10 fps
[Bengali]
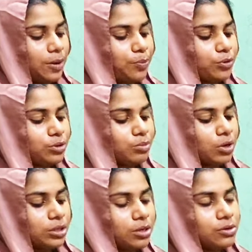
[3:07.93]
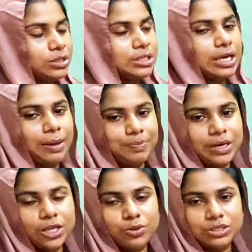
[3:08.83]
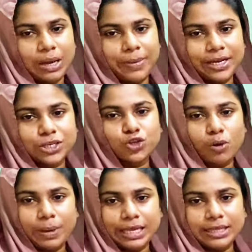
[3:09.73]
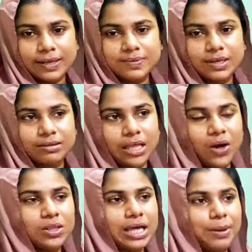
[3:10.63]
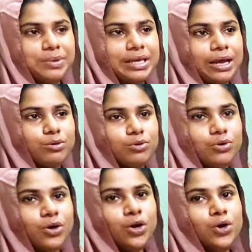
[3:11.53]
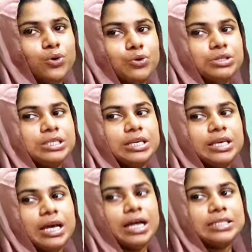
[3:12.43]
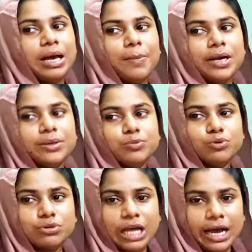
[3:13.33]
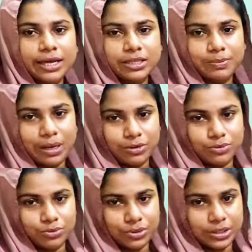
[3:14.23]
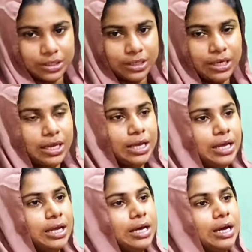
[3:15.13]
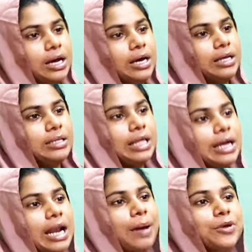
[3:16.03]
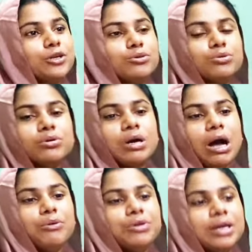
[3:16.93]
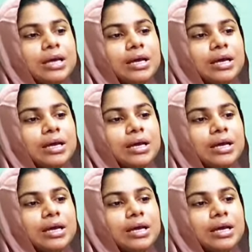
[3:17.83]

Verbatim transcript: প্রথম কথা হচ্ছে আপনারা তো জামাইরে সবাই দেখছেন তাহলে আমি কেন হচ্ছে গিয়া জামার মুখ দেখাইতে বারণ করছি দেখেন আমি কিন্তু কাউরে